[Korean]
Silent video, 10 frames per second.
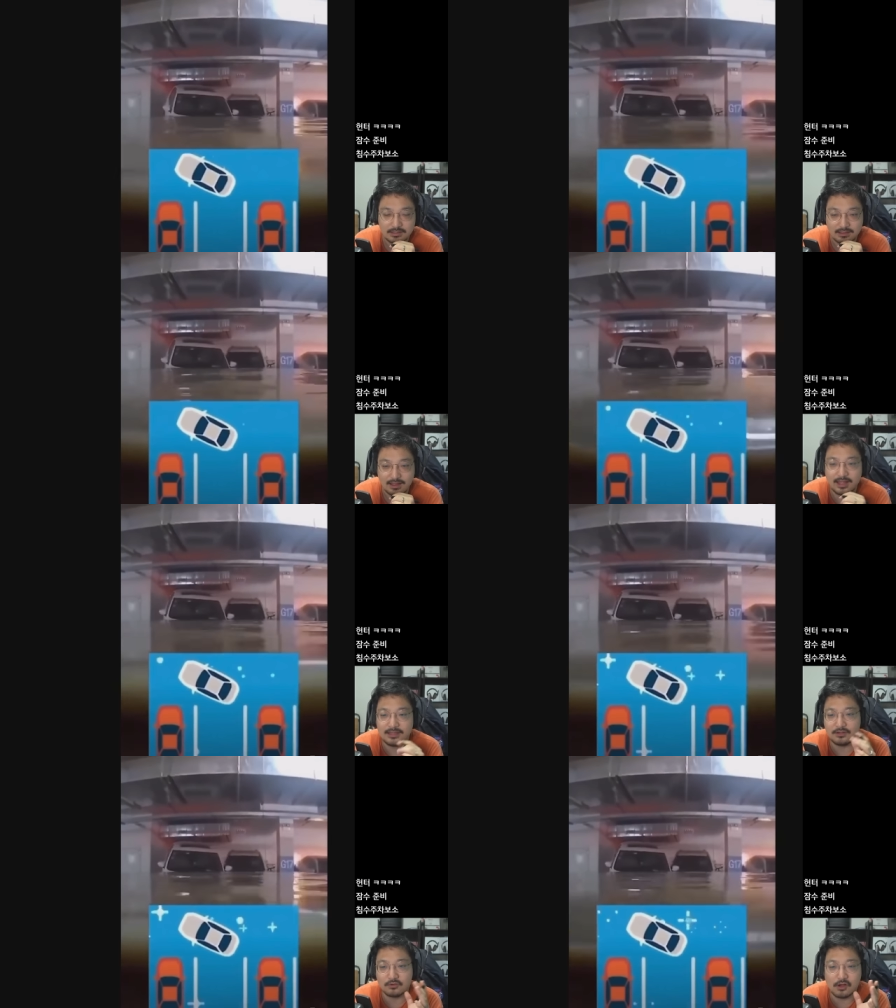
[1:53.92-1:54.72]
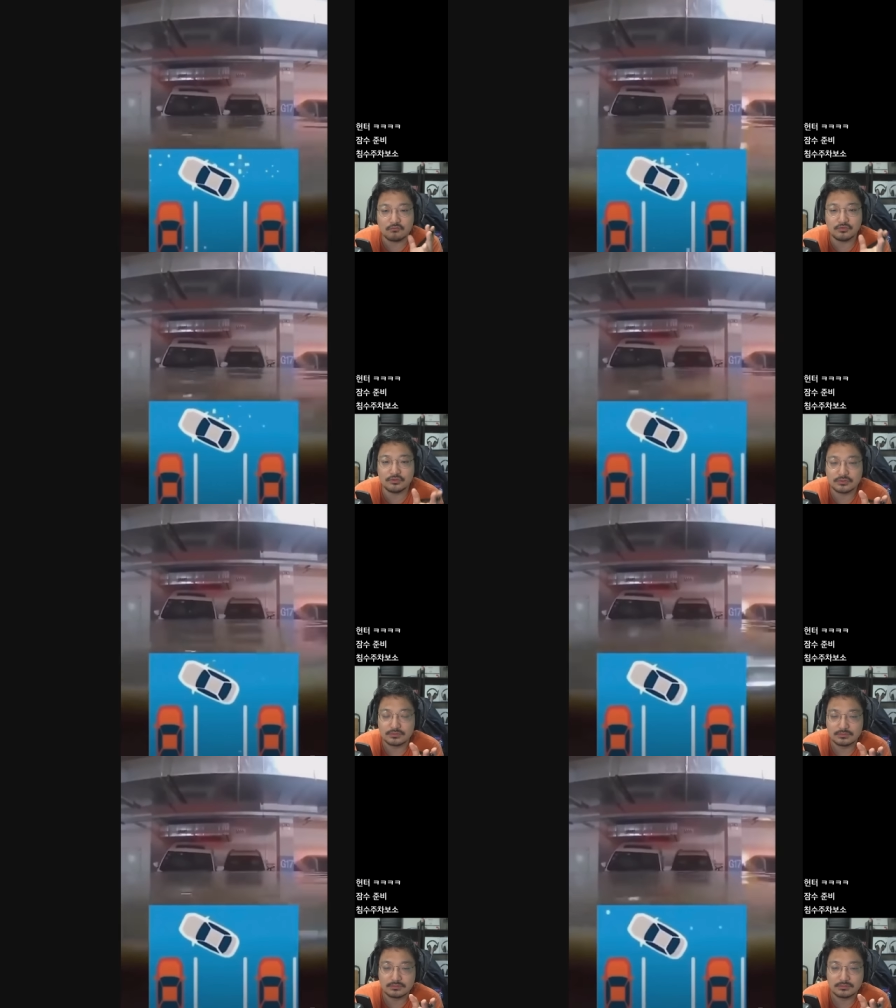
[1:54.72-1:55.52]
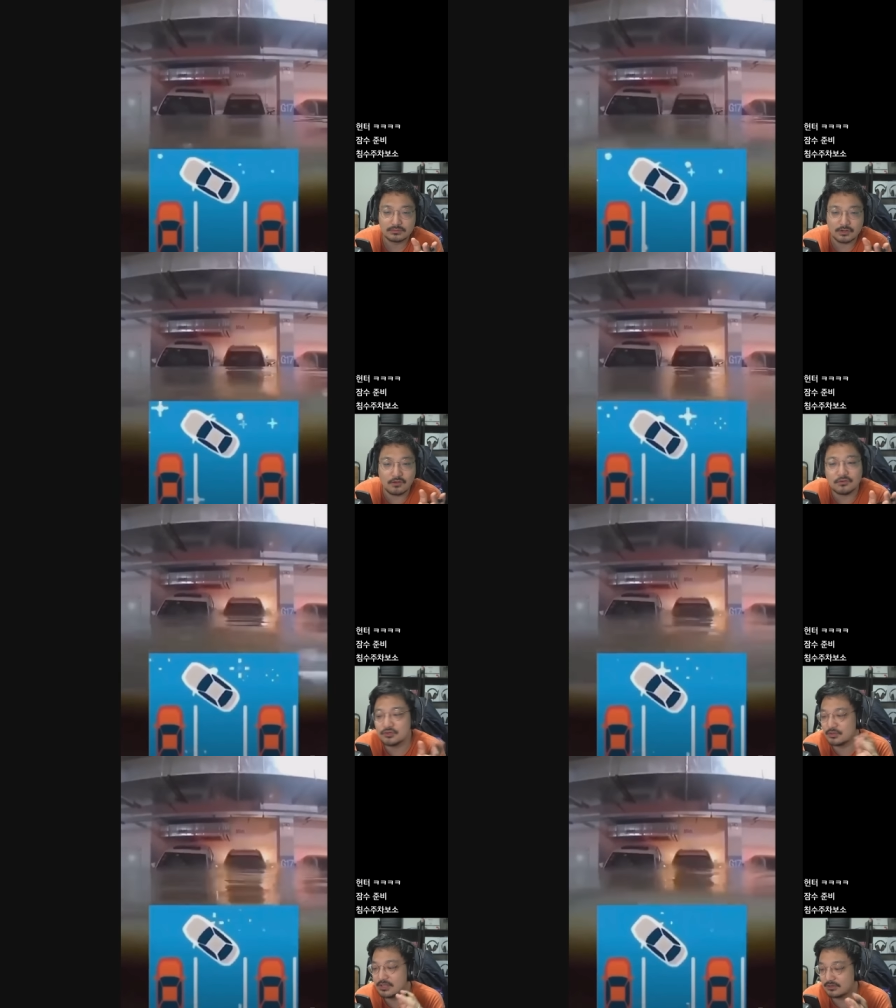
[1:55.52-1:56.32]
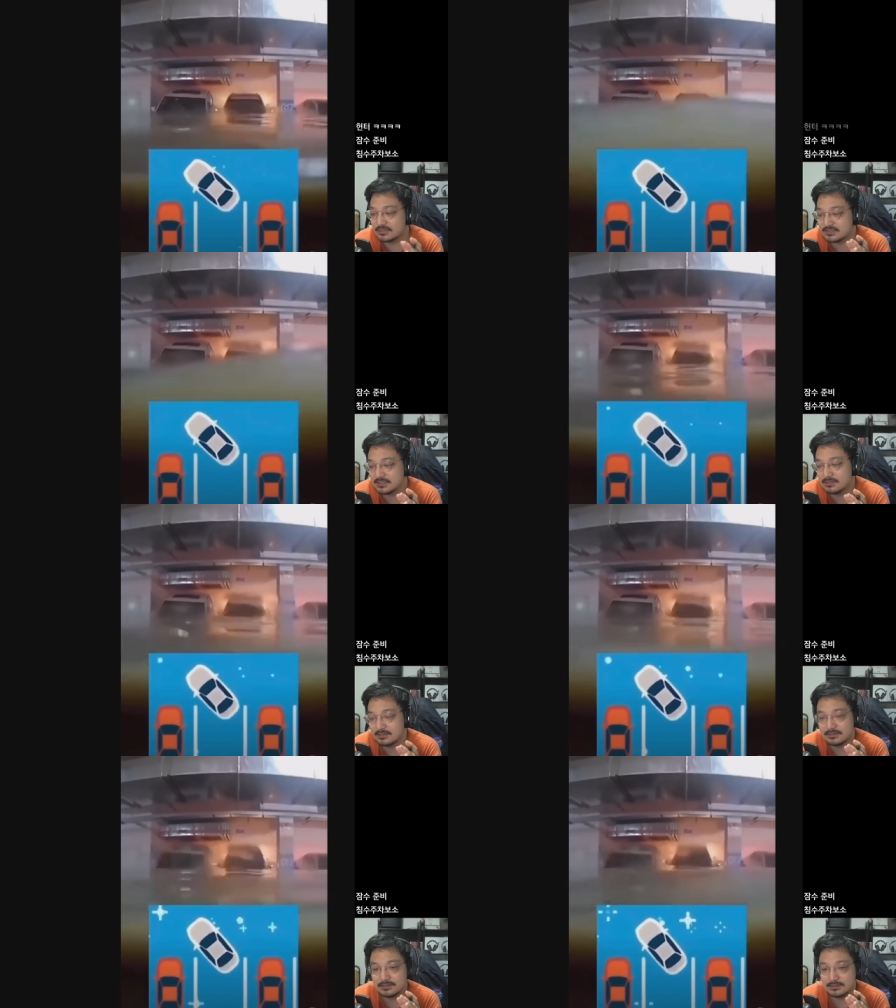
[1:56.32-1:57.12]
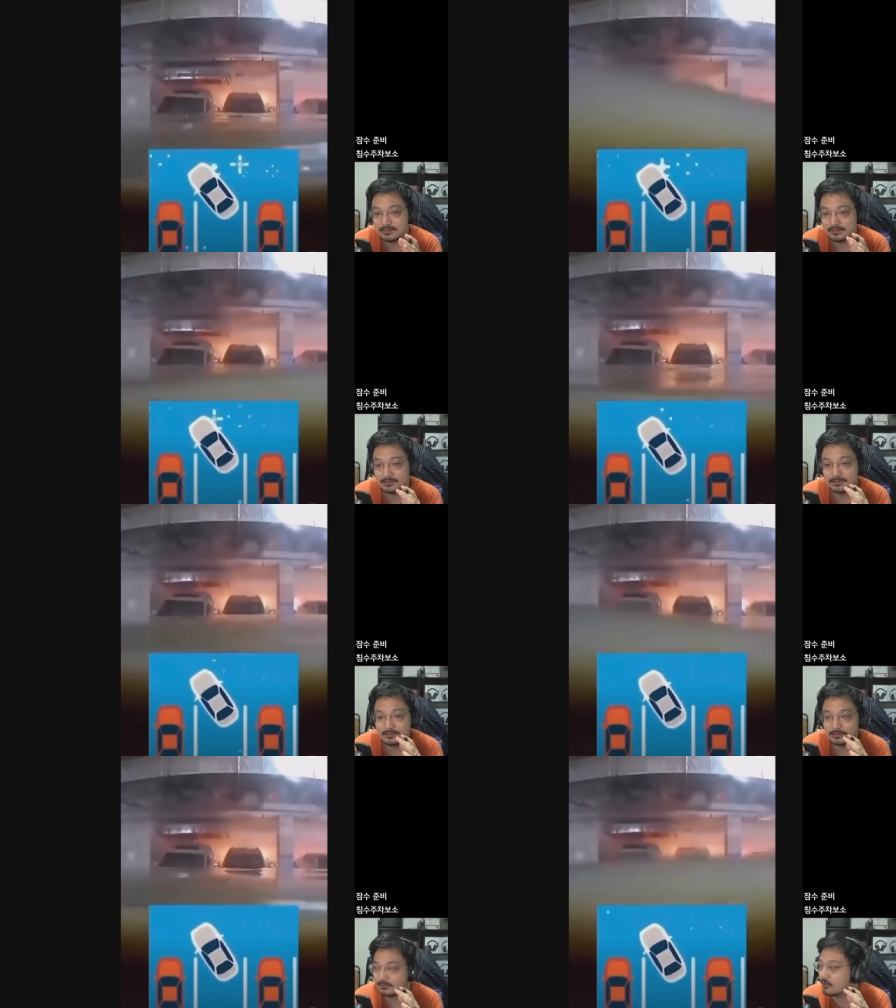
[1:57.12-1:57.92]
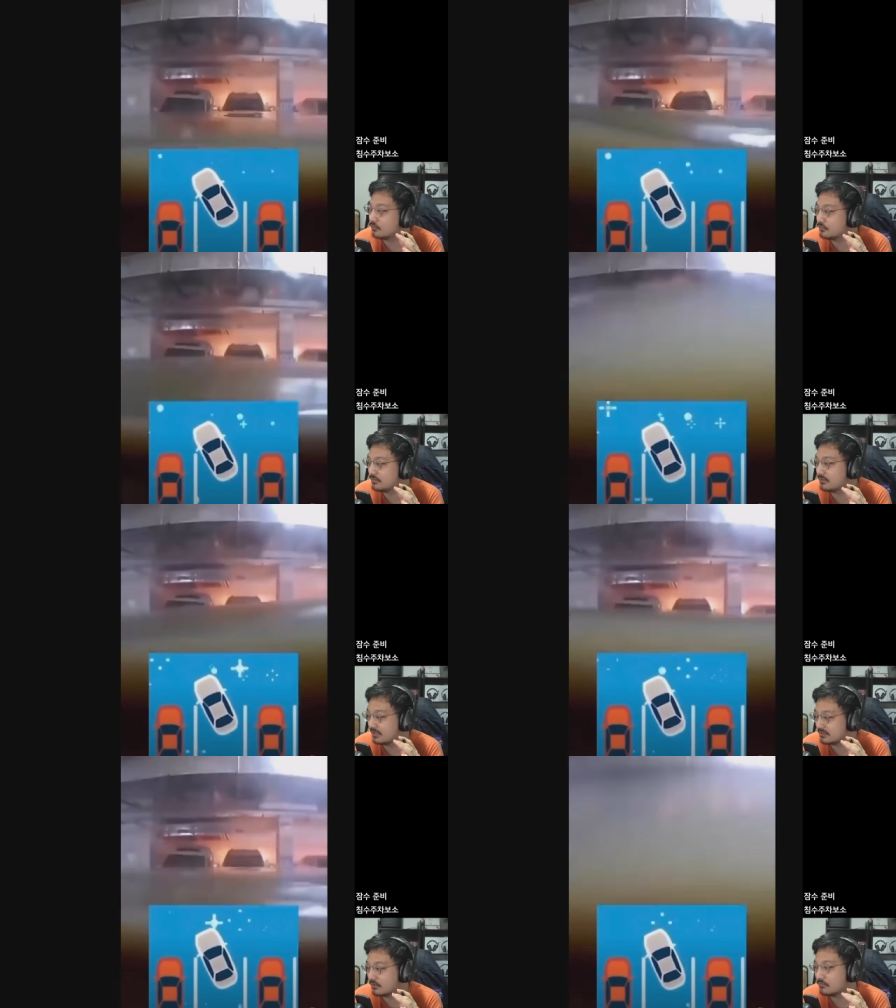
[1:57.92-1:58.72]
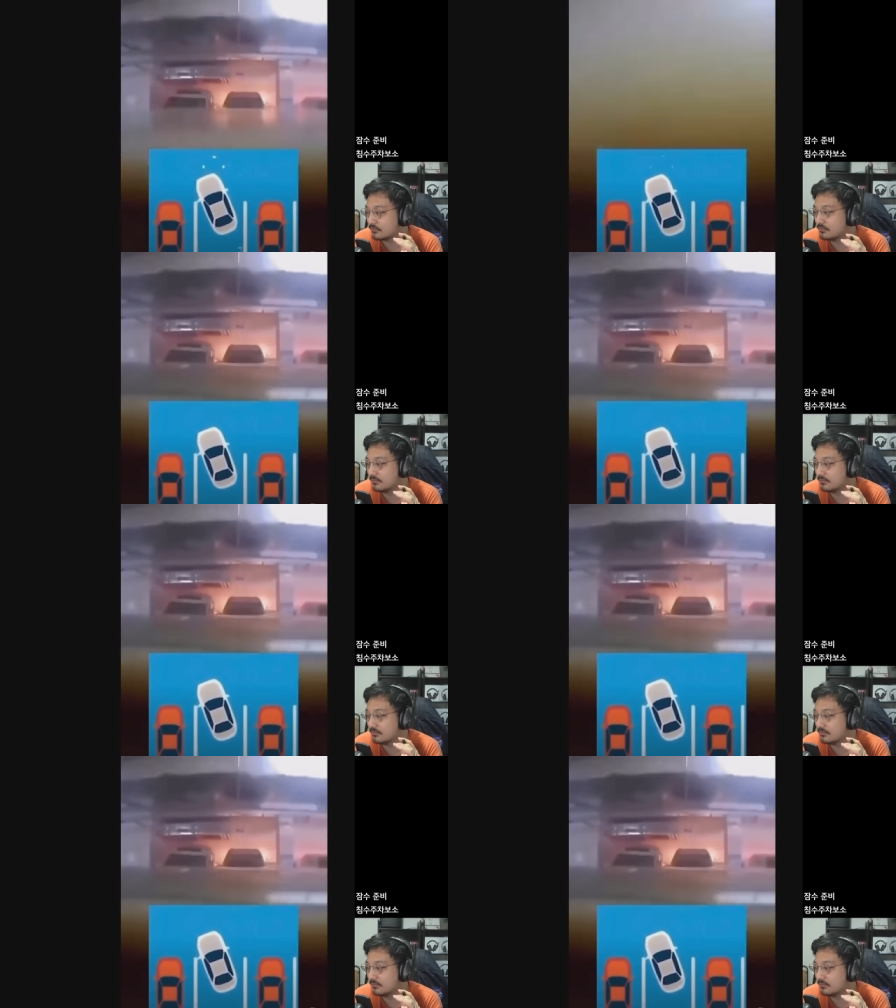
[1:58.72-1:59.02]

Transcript: 아 이거 거꾸로 거꾸로 돌린 거겠지? 거꾸로 돌린 거 같아 거꾸로